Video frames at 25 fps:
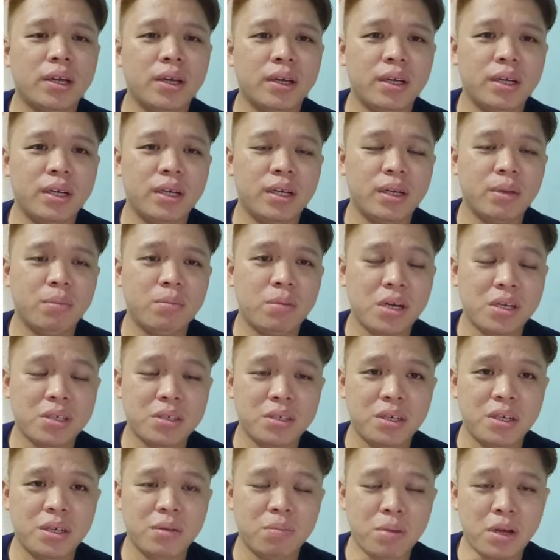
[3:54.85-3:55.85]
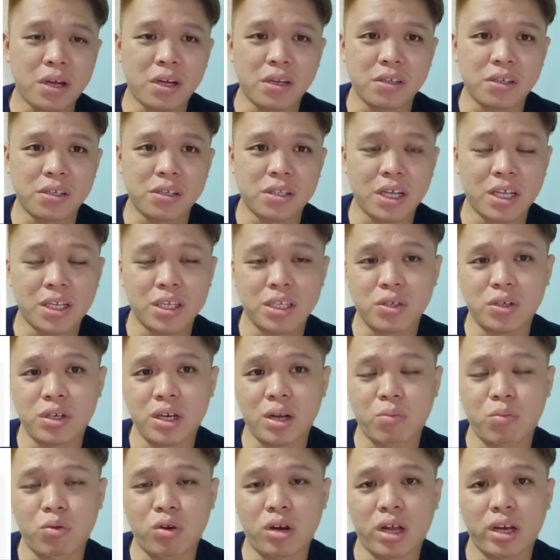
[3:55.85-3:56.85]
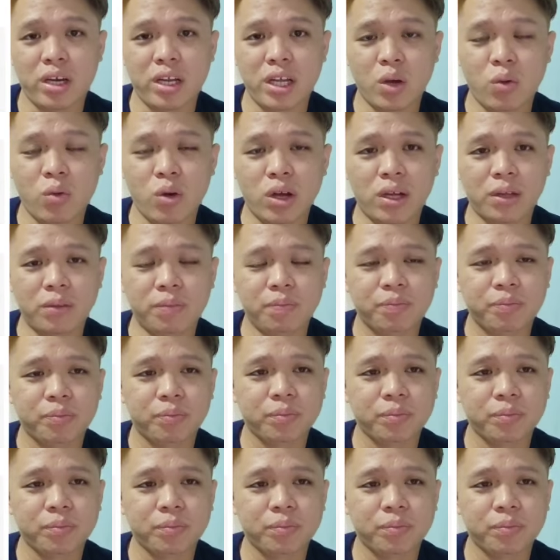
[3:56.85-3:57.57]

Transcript: uh, Presiden PAS, Tan Sri Abdul Hadi Awang.